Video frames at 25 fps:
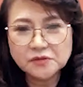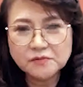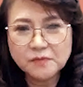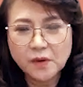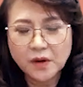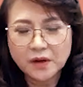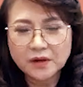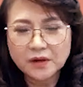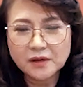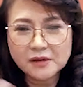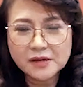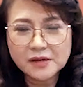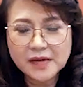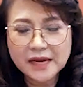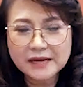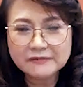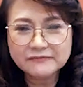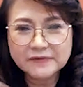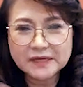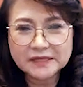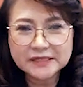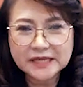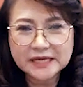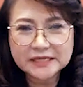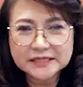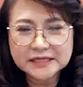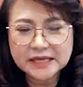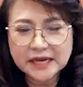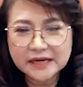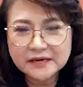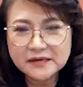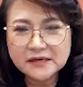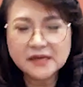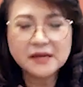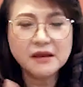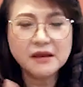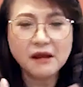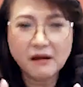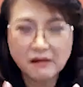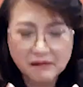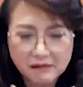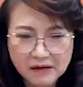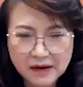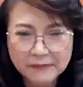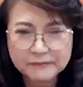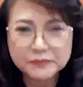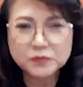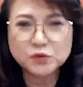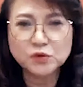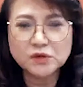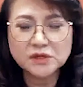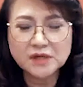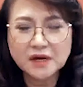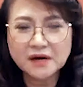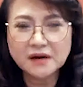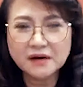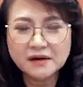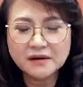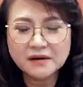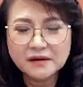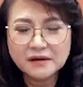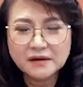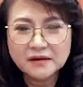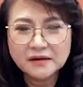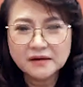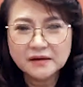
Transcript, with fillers: trước mọi khó khăn về tài chính khi họ gặp rủi ro